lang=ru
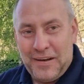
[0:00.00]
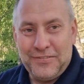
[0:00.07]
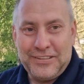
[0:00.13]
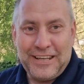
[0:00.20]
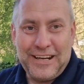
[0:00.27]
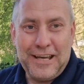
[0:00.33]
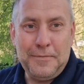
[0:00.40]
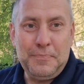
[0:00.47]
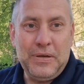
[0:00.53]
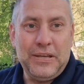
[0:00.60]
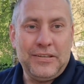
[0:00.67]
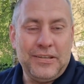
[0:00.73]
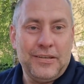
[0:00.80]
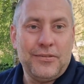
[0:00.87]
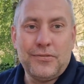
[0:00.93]
а вторая
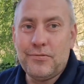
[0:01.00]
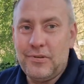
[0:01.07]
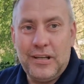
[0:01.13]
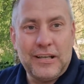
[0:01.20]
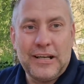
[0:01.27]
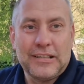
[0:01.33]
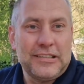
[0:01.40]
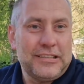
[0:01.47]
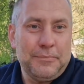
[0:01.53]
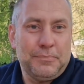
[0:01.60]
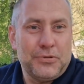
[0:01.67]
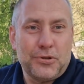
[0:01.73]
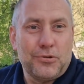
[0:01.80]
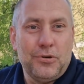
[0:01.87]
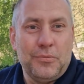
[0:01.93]
педия. Ну, или как-то там
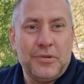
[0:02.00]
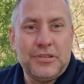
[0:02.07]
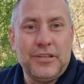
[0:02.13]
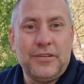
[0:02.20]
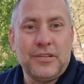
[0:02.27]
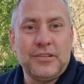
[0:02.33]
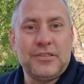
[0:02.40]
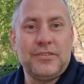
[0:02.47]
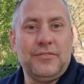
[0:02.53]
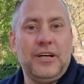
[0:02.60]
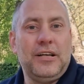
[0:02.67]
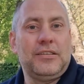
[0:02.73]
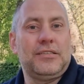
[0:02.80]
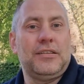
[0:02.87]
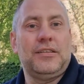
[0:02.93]
по-другому это, наверное,
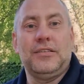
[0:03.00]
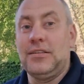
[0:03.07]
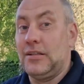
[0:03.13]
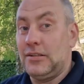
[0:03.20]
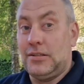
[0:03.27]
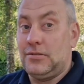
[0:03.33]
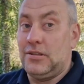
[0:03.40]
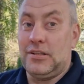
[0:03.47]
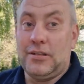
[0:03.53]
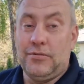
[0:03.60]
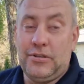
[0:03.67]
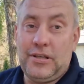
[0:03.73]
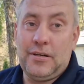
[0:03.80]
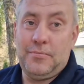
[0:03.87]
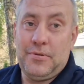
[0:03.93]
называется. Надеюсь,
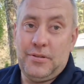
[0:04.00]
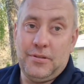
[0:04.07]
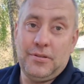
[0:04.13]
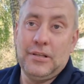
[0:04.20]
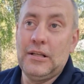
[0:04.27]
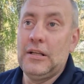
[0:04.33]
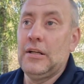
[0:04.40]
никого не обидел.